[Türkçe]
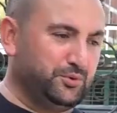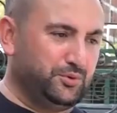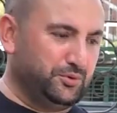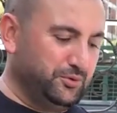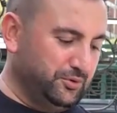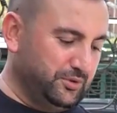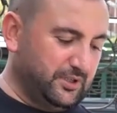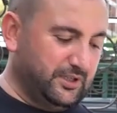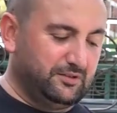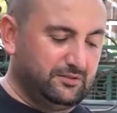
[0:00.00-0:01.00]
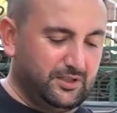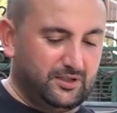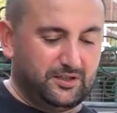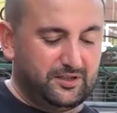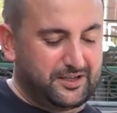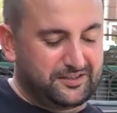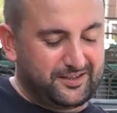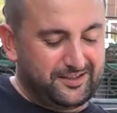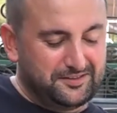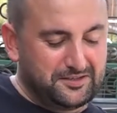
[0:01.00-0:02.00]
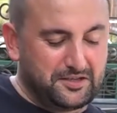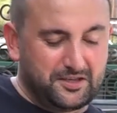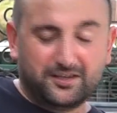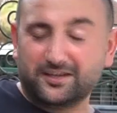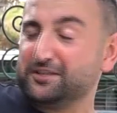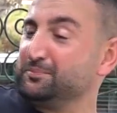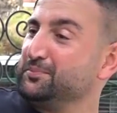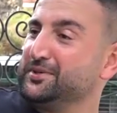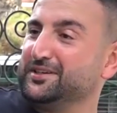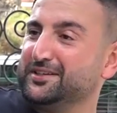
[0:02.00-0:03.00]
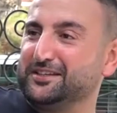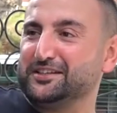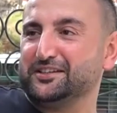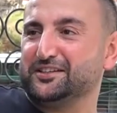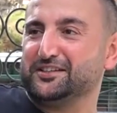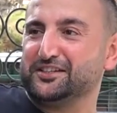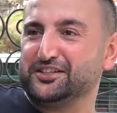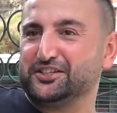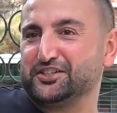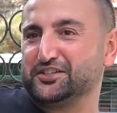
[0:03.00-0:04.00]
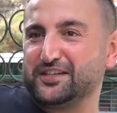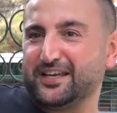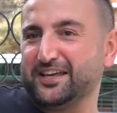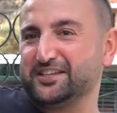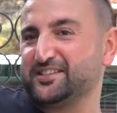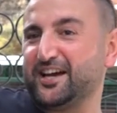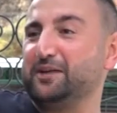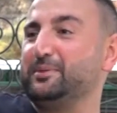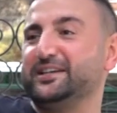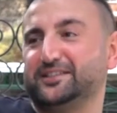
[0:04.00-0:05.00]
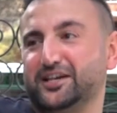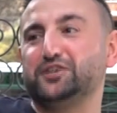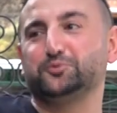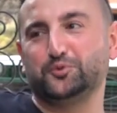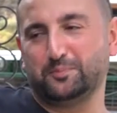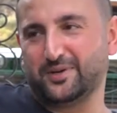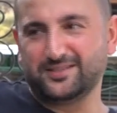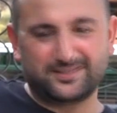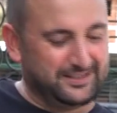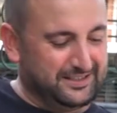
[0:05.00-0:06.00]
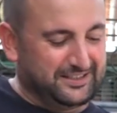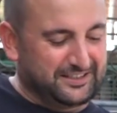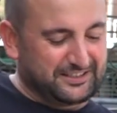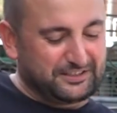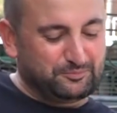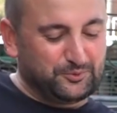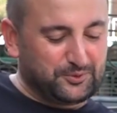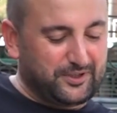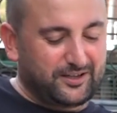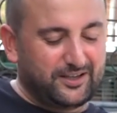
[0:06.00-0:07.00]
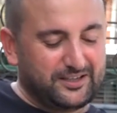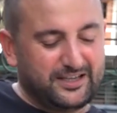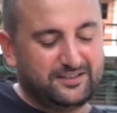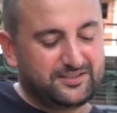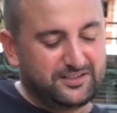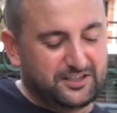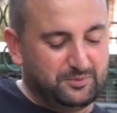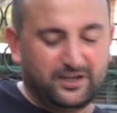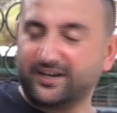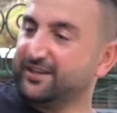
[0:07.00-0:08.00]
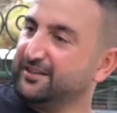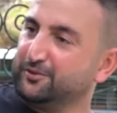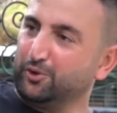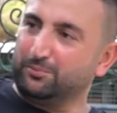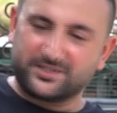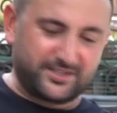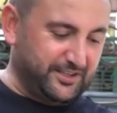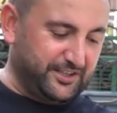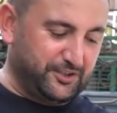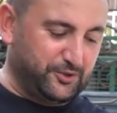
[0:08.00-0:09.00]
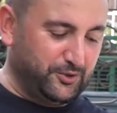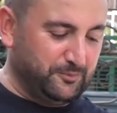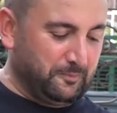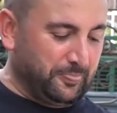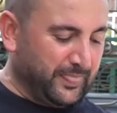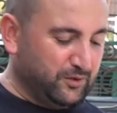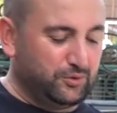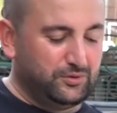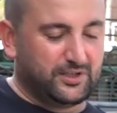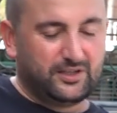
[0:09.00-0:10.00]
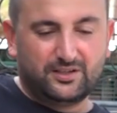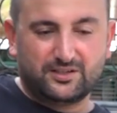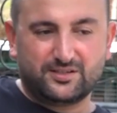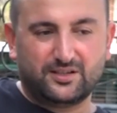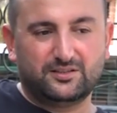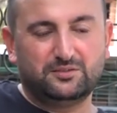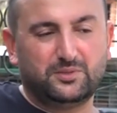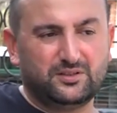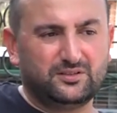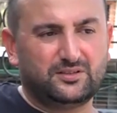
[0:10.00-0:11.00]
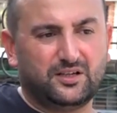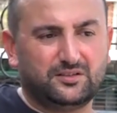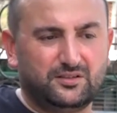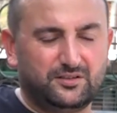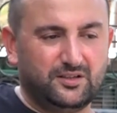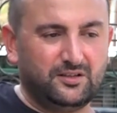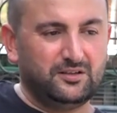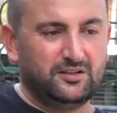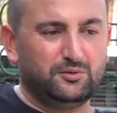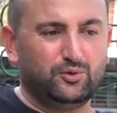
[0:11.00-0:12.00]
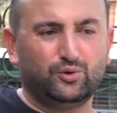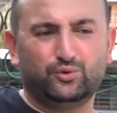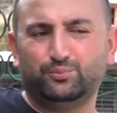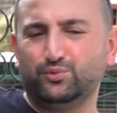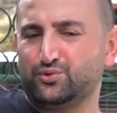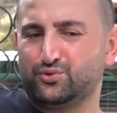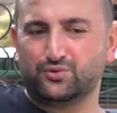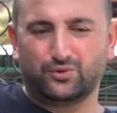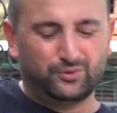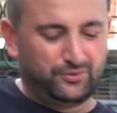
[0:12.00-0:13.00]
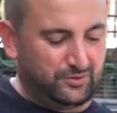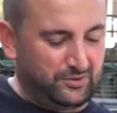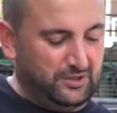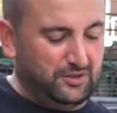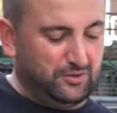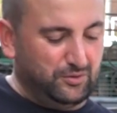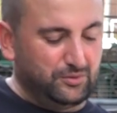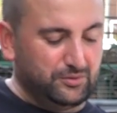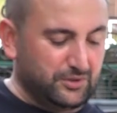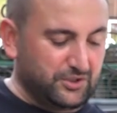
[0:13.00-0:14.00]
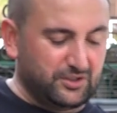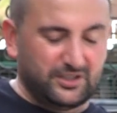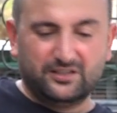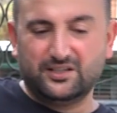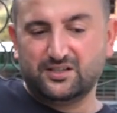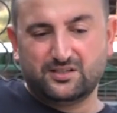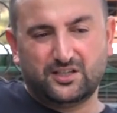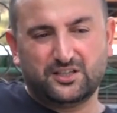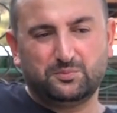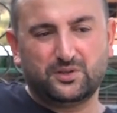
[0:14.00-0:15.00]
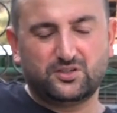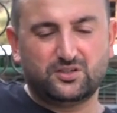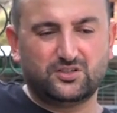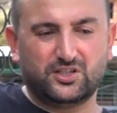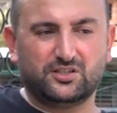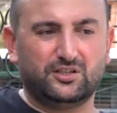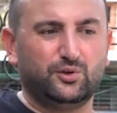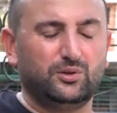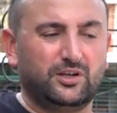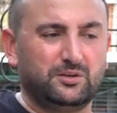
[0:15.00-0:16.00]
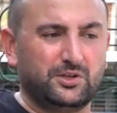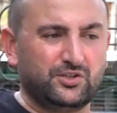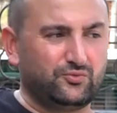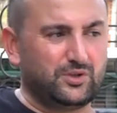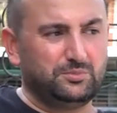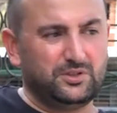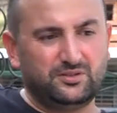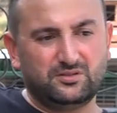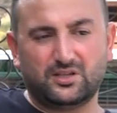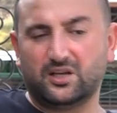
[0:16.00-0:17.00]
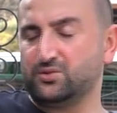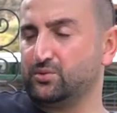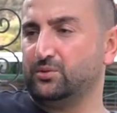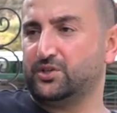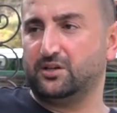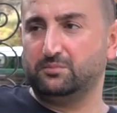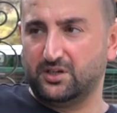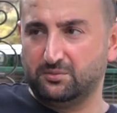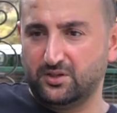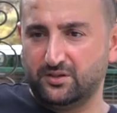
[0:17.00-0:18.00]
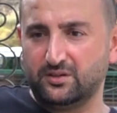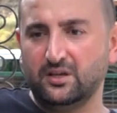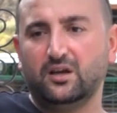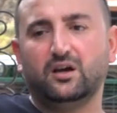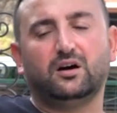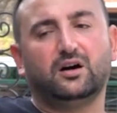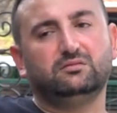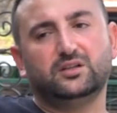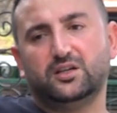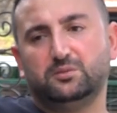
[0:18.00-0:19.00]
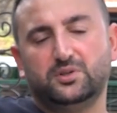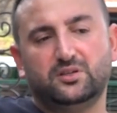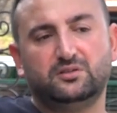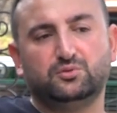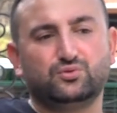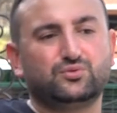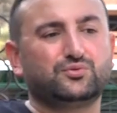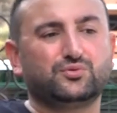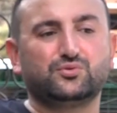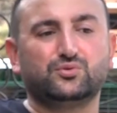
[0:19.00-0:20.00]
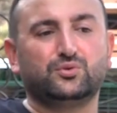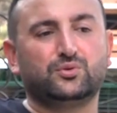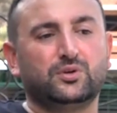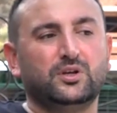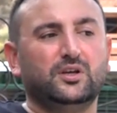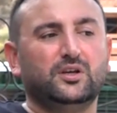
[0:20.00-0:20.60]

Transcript: Bütün gün evde yatan bir e, sahibe ihtiyaç duymaz. Mutlaka kendisi gibi hareketli olması gerekiyor. Günlük enerjisi atılmadığı takdirde ne olur? Mutsuz olur onun dışında enerjisini atmak için çeşitli yollara başvurabilir. Sağ solu kemirebilir, havlayabilir, huzursuzluk